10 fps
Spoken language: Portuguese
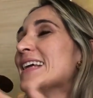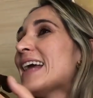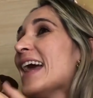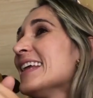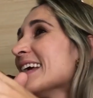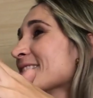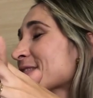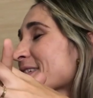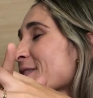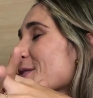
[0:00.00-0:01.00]
Aí entra
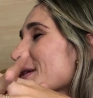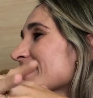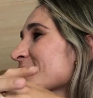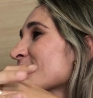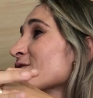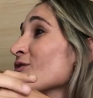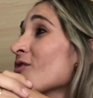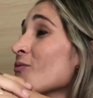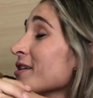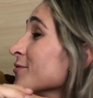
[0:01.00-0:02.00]
outra coisa. O doutor
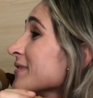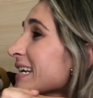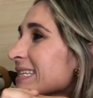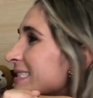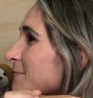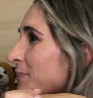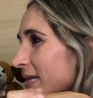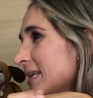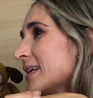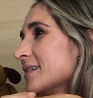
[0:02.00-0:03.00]
comum, ele não tem
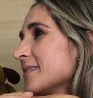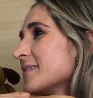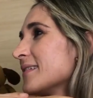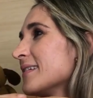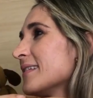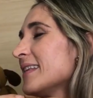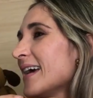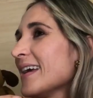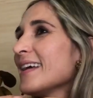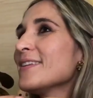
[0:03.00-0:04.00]
disciplina. Sim.
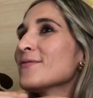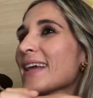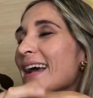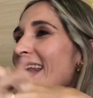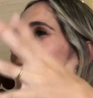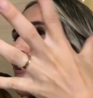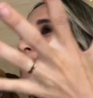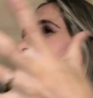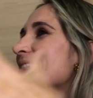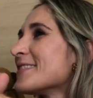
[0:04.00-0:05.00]
Né? Ele, é claro que
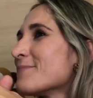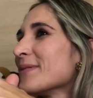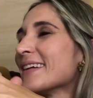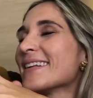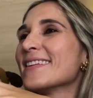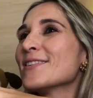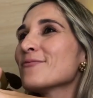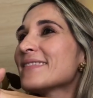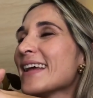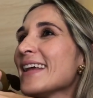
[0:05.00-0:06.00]
ele tem disciplina, ele
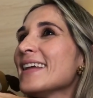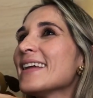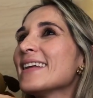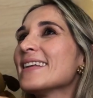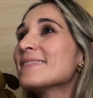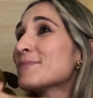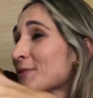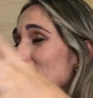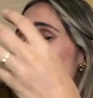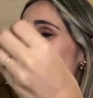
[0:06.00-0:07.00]
não tem.
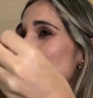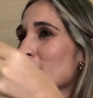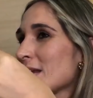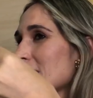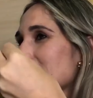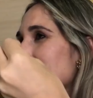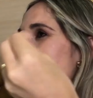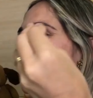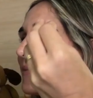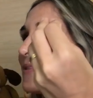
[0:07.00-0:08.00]
Principalmente por ele ter
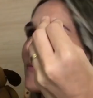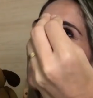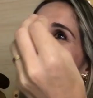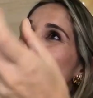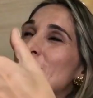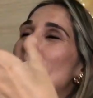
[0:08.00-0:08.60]
esse, esse pensamento